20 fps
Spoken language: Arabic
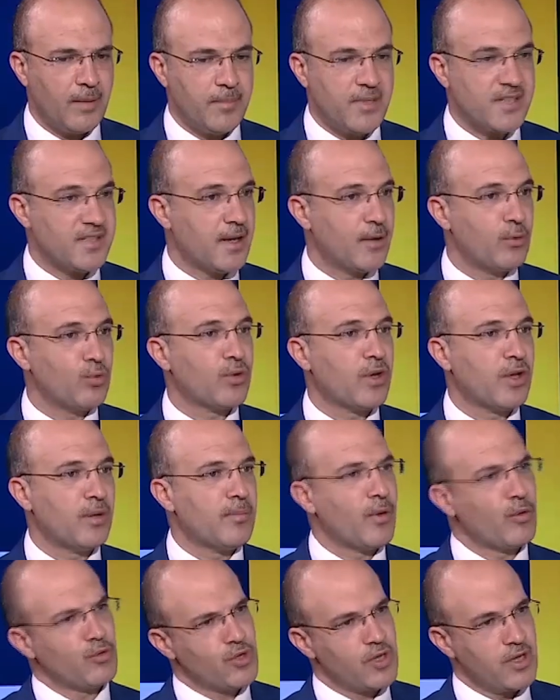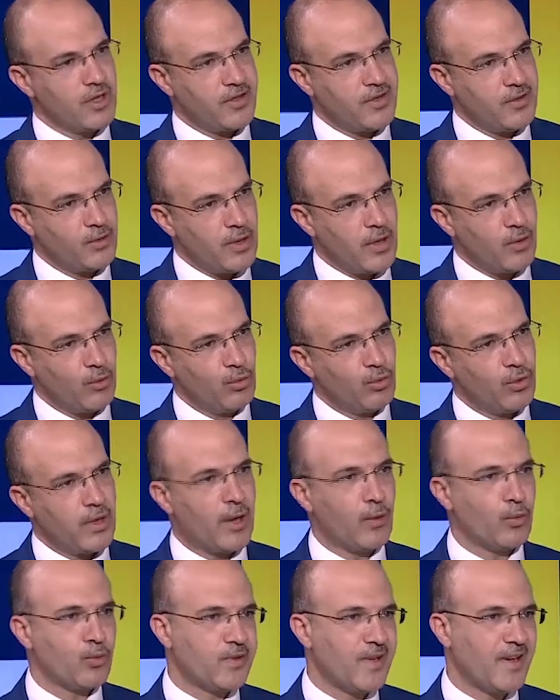بيسالوك الموجه
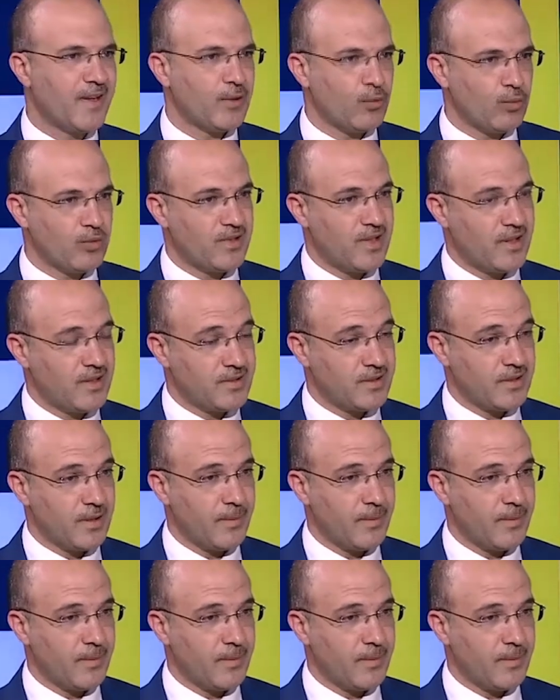اولى وثانيه وثالثه رح